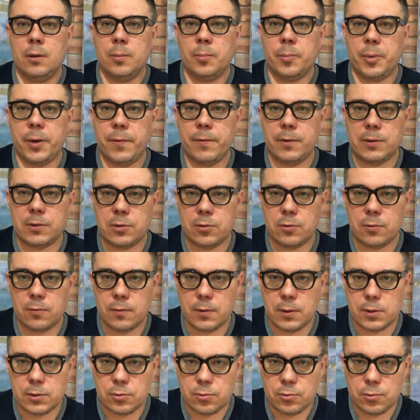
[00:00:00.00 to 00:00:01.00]
Приветствую
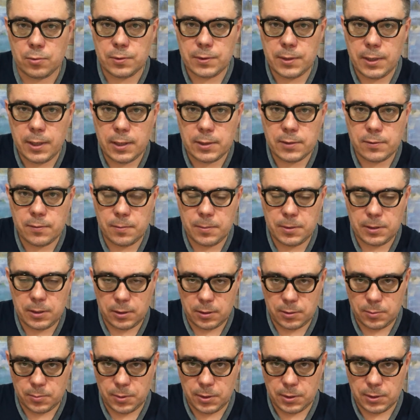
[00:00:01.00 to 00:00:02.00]
вас, друзья, с вами
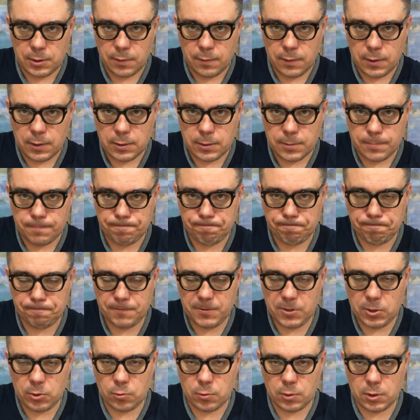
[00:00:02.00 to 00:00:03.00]
Тарас Березовец.
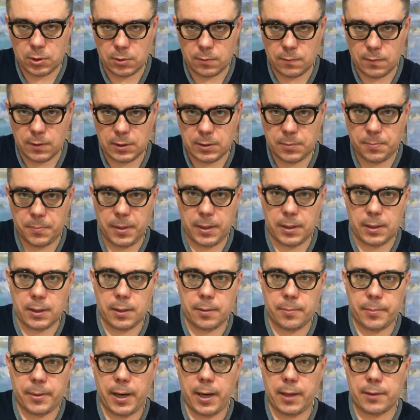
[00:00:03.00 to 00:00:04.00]
Сегодня у нас 25
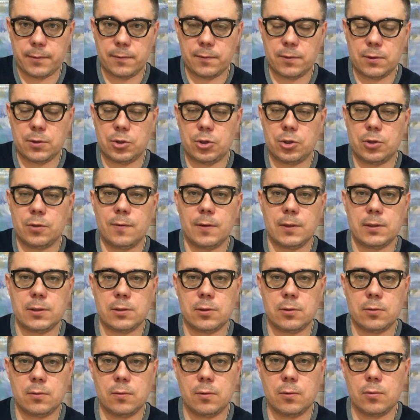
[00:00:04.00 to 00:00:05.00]
апреля
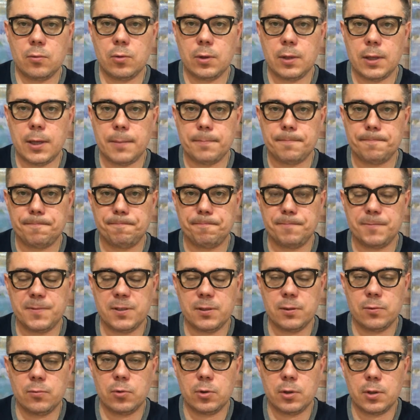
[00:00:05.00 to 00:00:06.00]
2022 года.
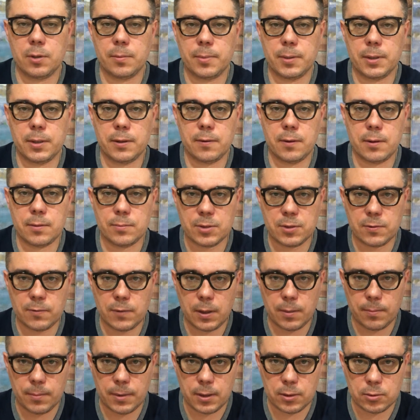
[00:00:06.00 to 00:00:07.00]
Сегодня поговорим с
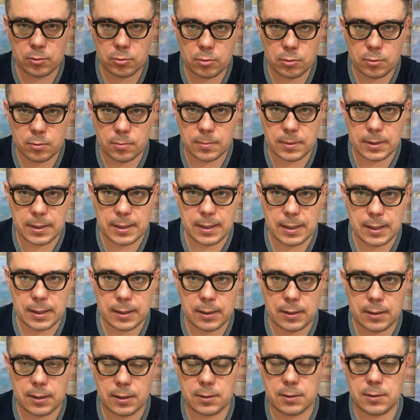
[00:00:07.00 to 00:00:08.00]
вами о том,
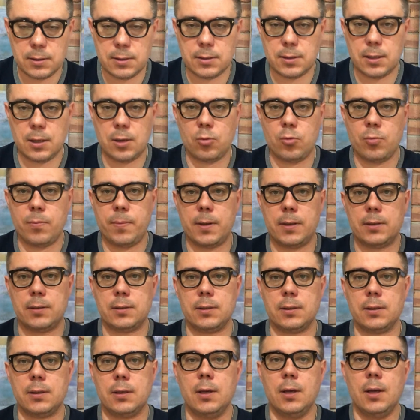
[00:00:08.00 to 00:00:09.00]
как российские
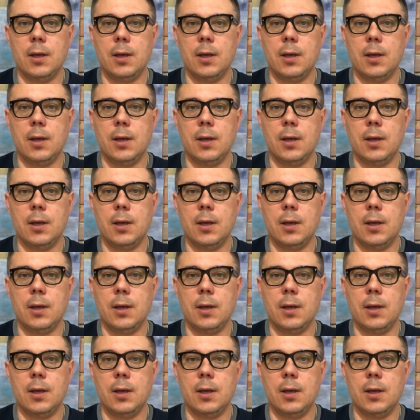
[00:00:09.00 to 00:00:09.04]
оккупанты